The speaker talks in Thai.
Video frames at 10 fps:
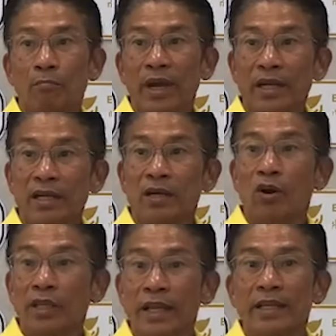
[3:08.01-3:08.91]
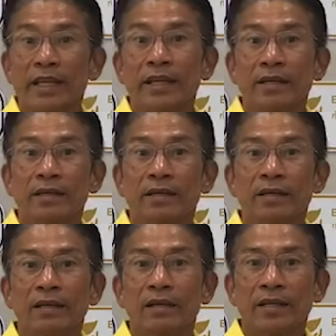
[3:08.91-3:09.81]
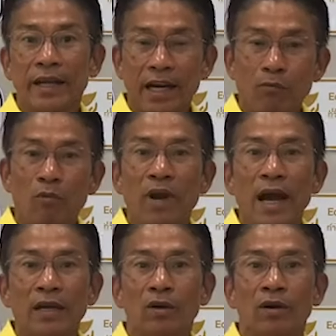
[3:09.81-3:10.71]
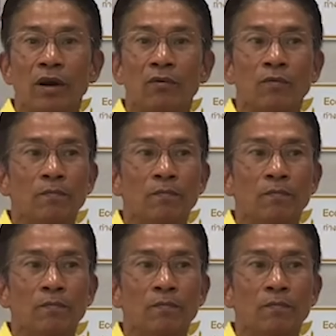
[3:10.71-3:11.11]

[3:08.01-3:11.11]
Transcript: ไปดึงข้อเท็จจริงในระบบงานของเรา